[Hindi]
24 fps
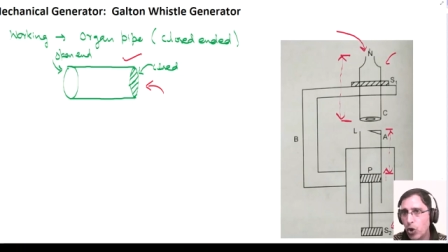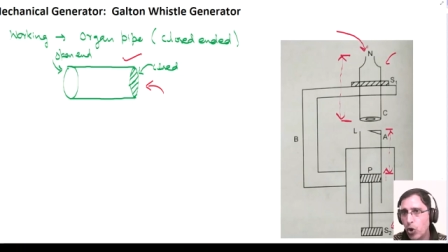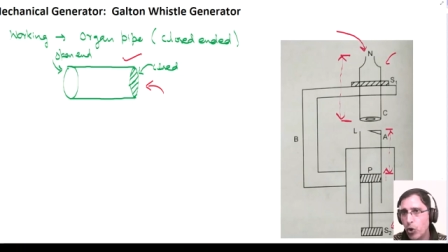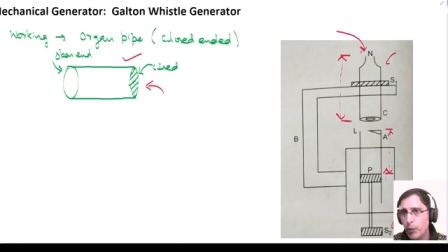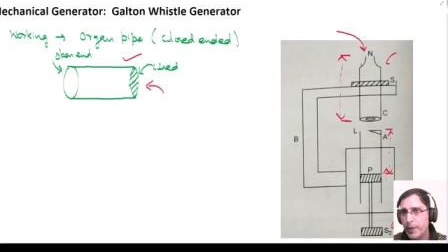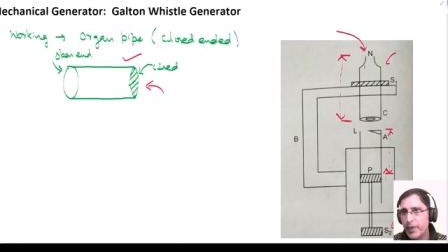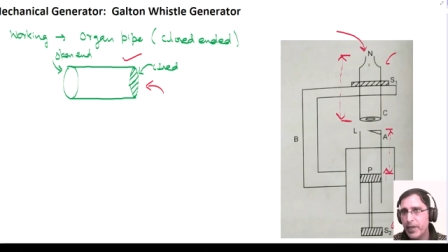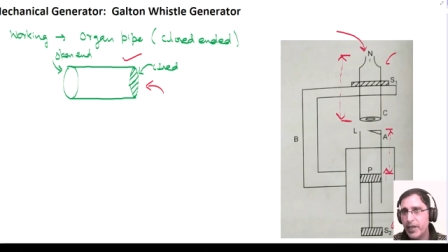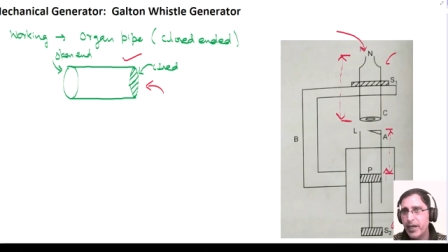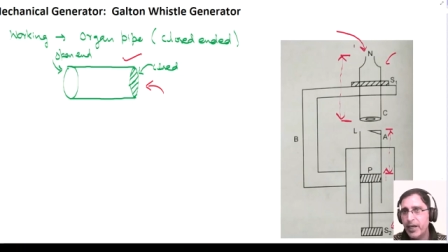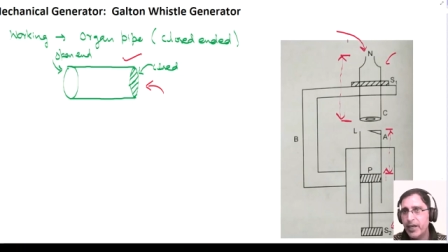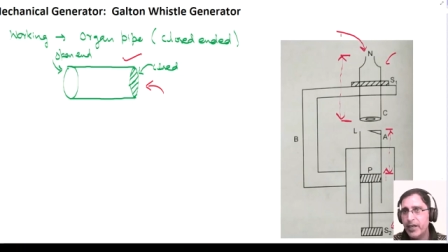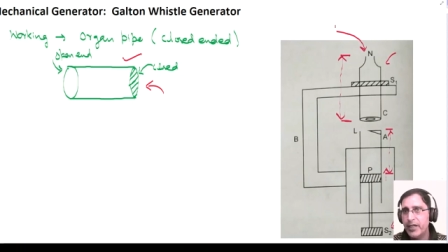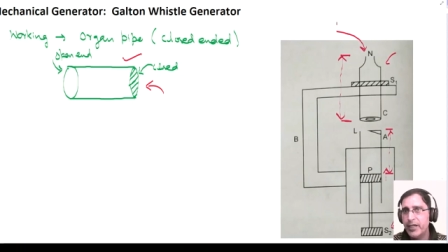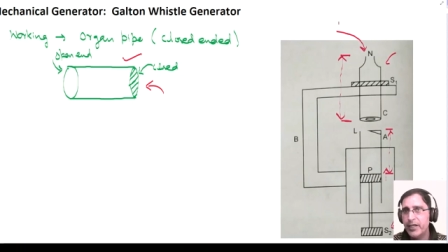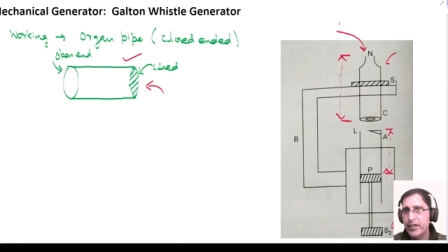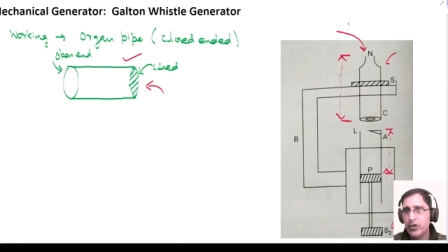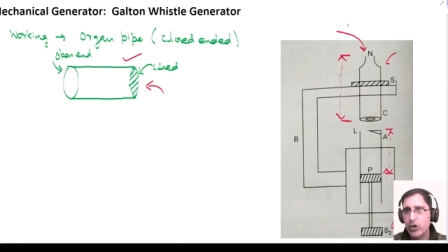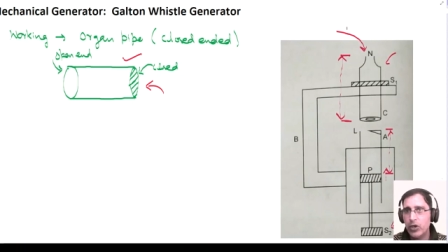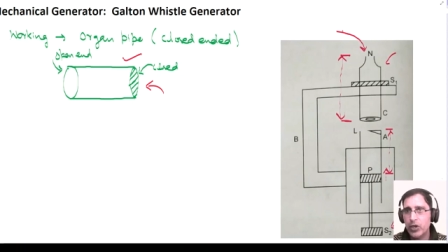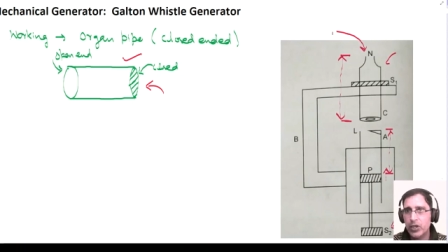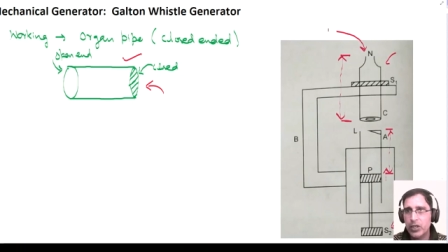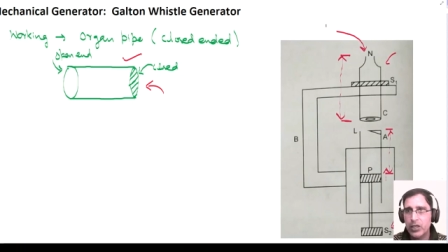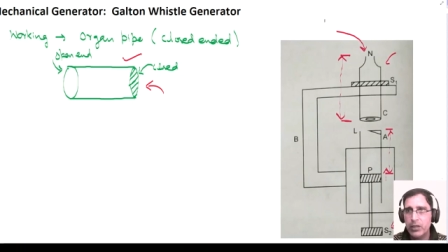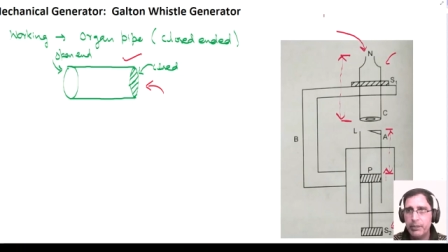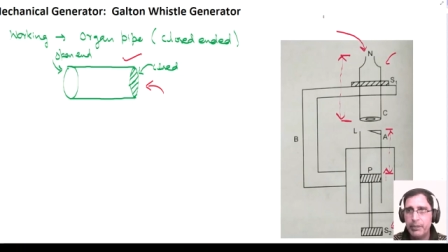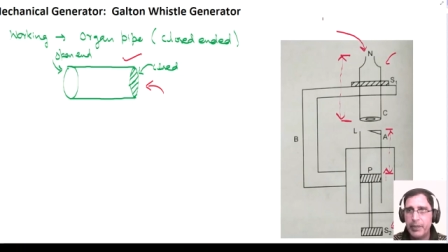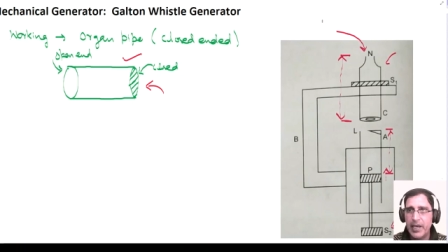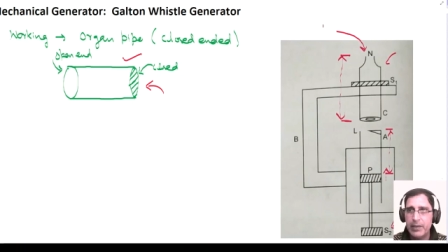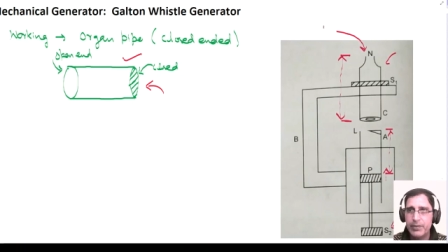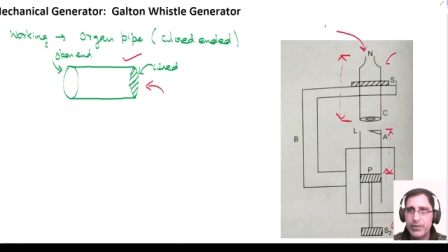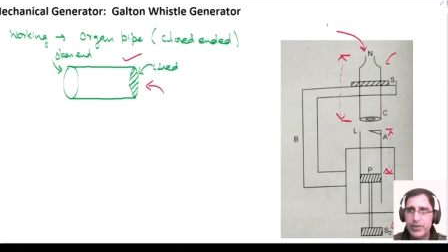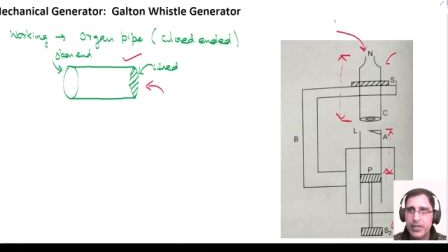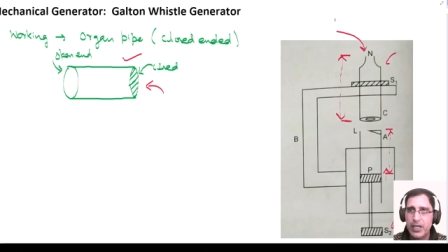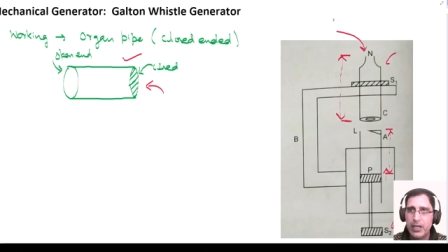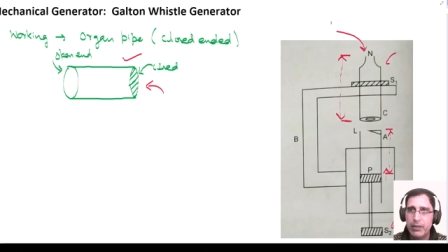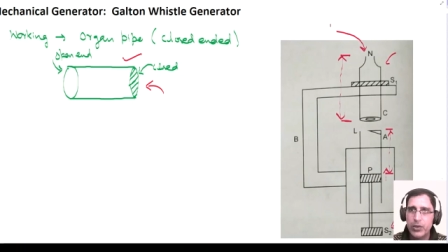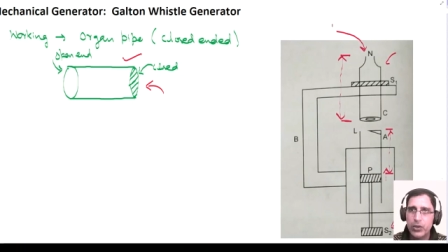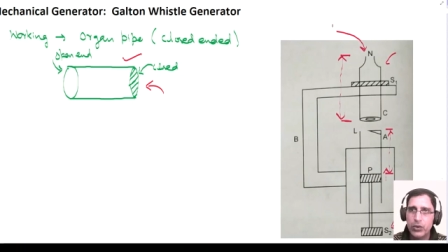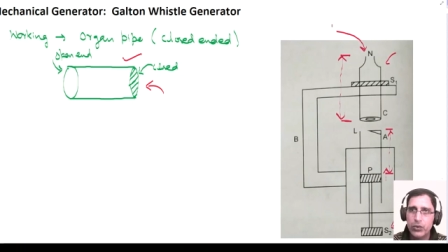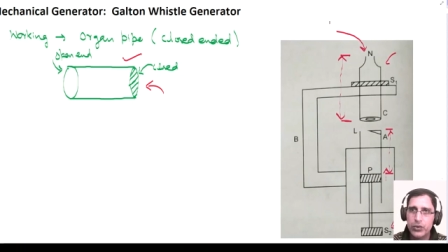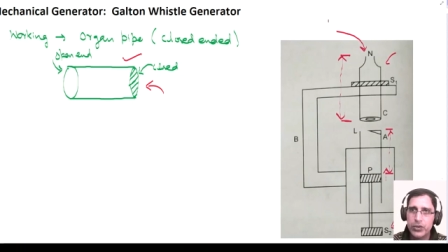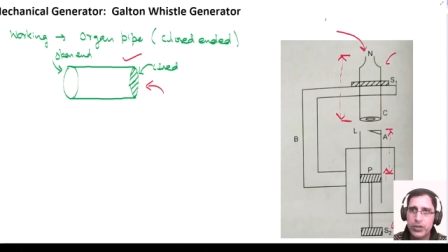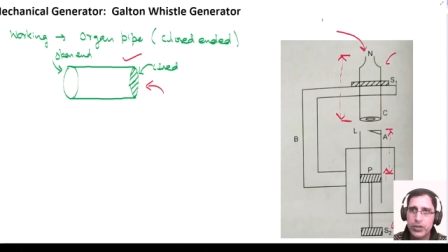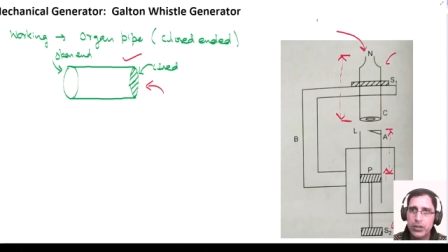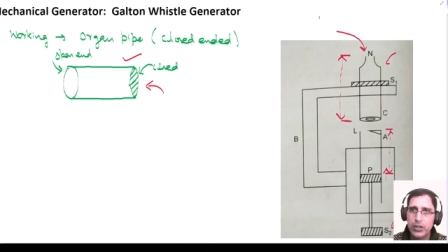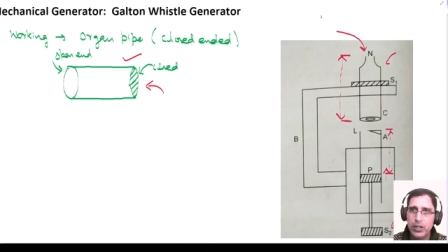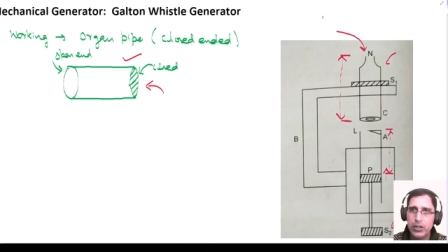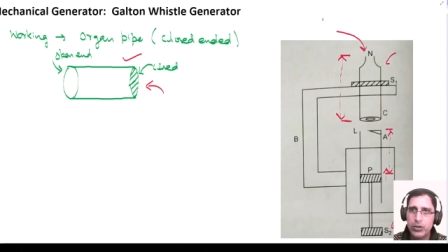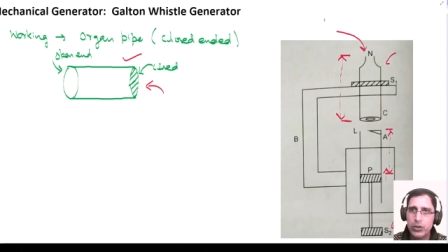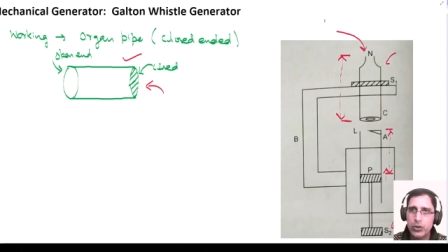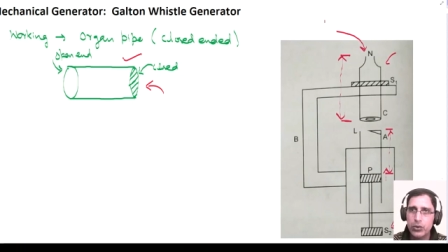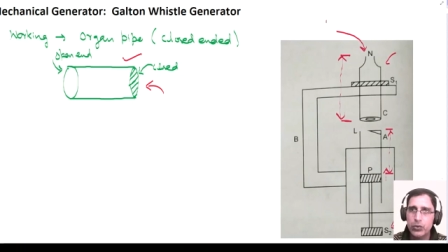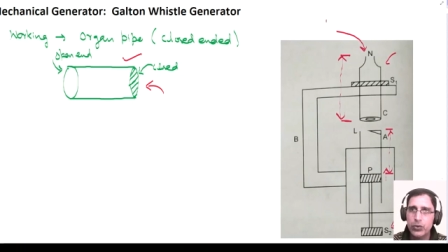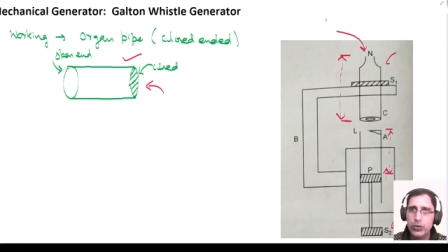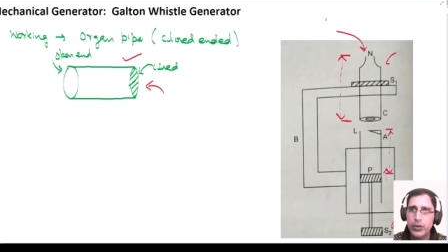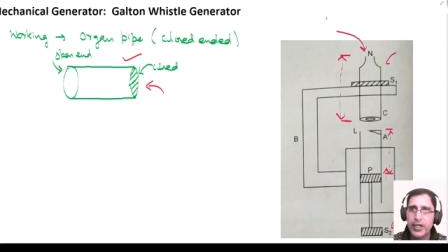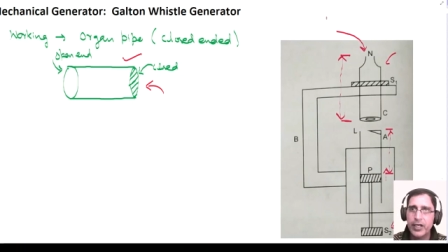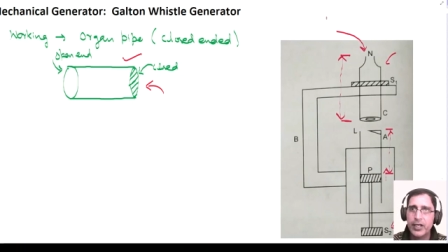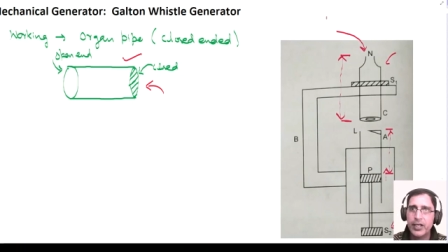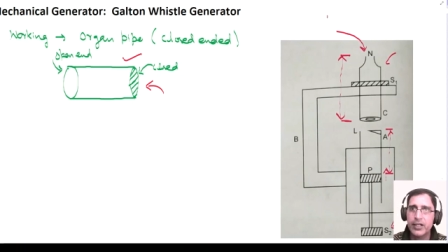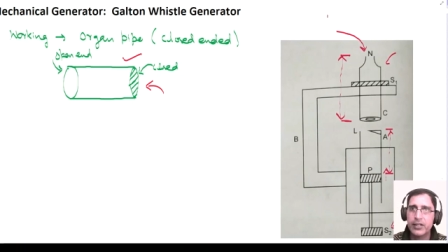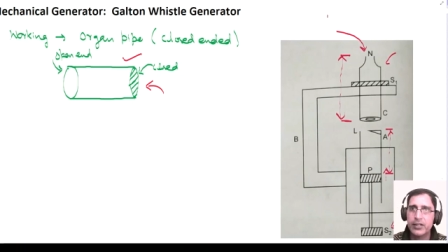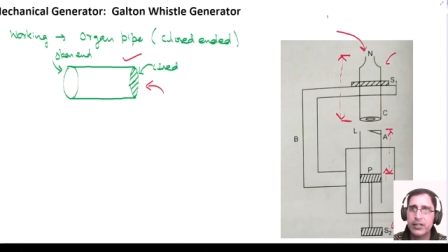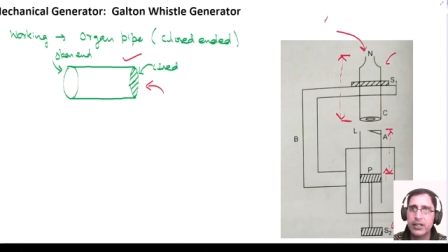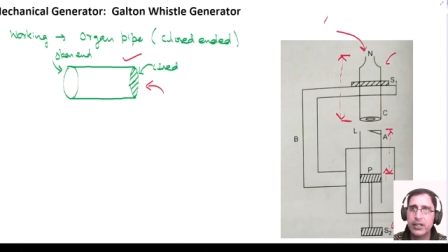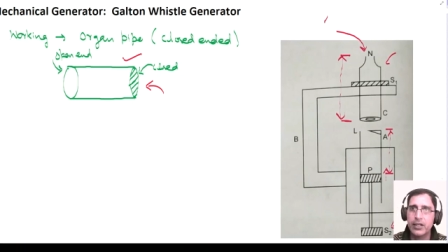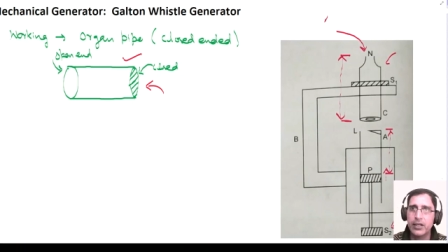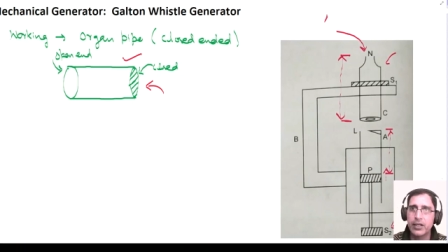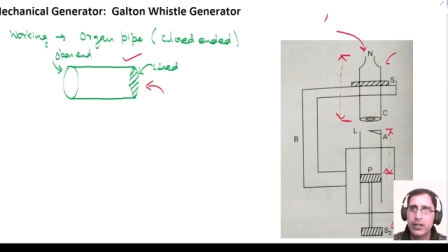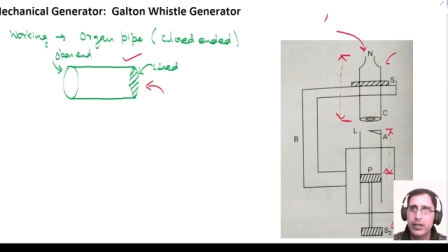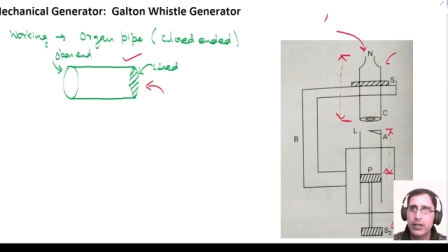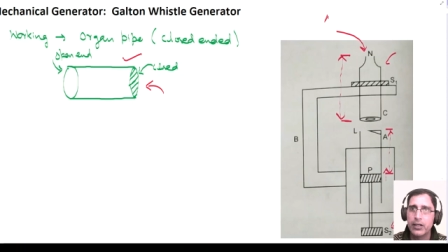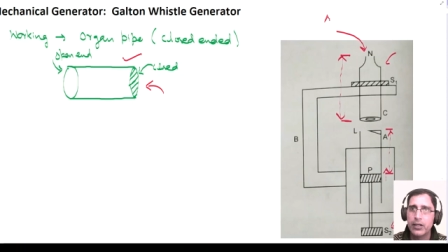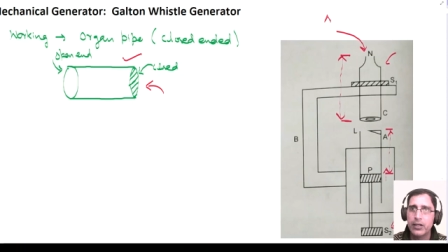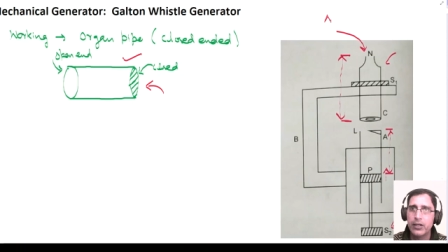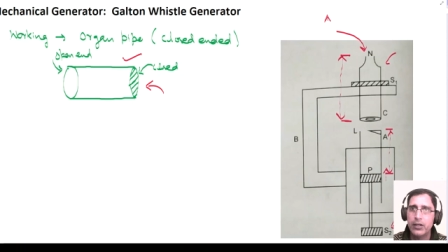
ओपन एंडेड ऑर्गन पाइप से हम नोजल के थ्रू क्या करते हैं